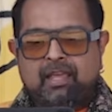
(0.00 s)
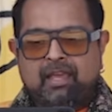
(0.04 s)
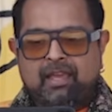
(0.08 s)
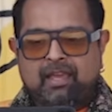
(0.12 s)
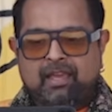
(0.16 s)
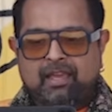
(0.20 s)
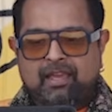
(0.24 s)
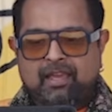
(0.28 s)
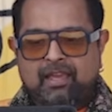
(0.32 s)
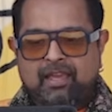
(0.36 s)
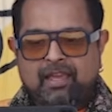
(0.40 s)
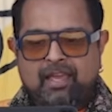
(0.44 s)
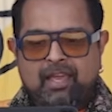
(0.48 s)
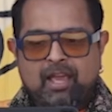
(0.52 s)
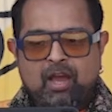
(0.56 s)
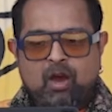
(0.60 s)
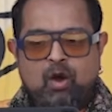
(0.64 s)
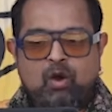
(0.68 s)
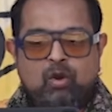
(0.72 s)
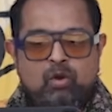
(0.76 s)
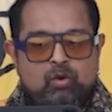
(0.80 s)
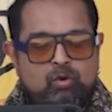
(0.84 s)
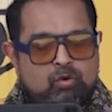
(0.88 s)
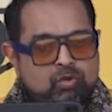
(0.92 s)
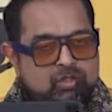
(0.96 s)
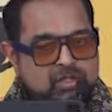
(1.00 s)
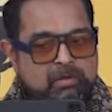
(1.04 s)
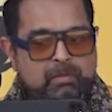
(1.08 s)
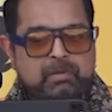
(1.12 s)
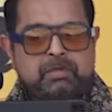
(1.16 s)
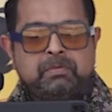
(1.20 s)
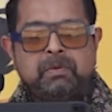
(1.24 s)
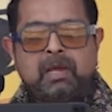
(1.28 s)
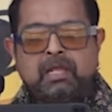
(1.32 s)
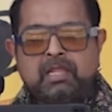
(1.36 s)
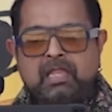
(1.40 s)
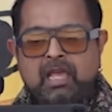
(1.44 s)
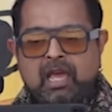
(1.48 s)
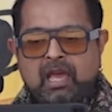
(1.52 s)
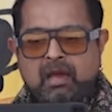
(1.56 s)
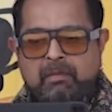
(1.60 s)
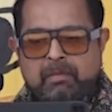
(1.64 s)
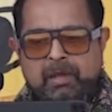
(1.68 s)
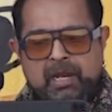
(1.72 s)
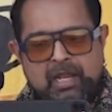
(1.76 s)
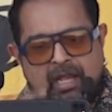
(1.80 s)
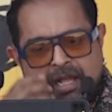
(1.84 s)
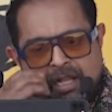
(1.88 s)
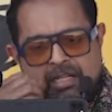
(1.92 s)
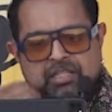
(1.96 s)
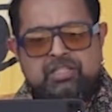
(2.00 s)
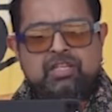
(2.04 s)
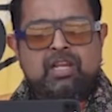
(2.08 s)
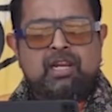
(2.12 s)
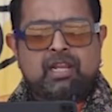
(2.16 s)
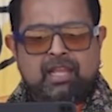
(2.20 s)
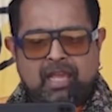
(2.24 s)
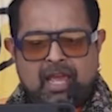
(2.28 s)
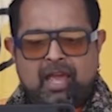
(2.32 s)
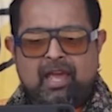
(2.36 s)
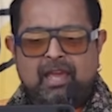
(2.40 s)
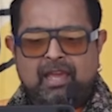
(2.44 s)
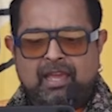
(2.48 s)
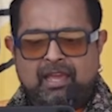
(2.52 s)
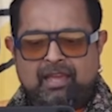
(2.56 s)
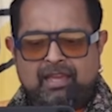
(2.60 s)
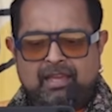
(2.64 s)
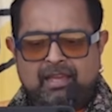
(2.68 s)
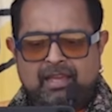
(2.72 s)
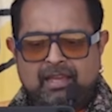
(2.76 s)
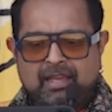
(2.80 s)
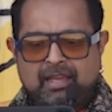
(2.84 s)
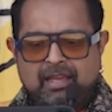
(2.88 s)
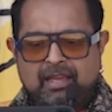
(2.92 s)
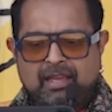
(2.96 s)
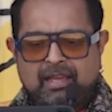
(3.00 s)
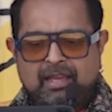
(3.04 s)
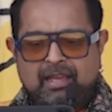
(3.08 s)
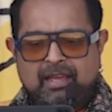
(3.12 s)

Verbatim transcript: फील करते हैं और उनको समझ में आता है हमारे कल्चर क्या है